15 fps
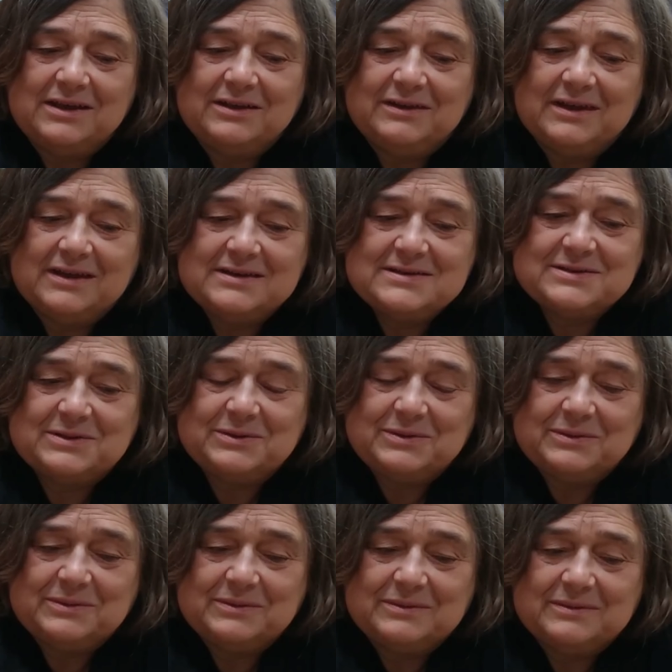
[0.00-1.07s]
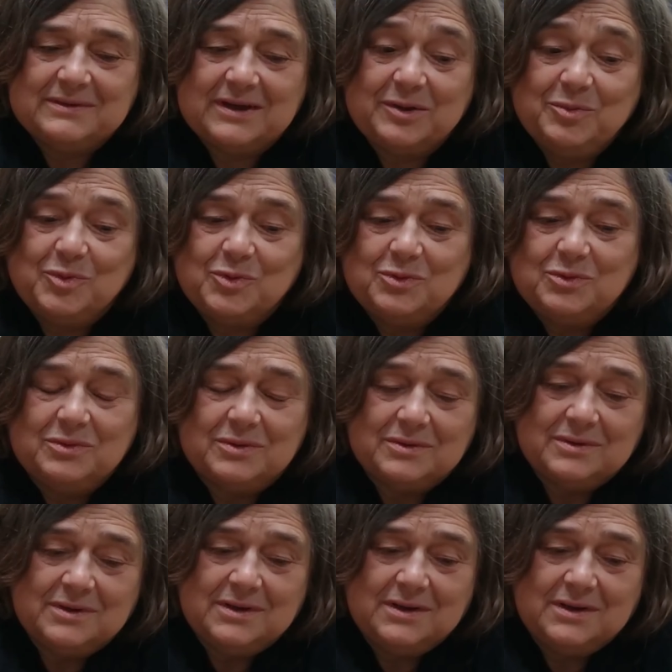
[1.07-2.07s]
un texte très beau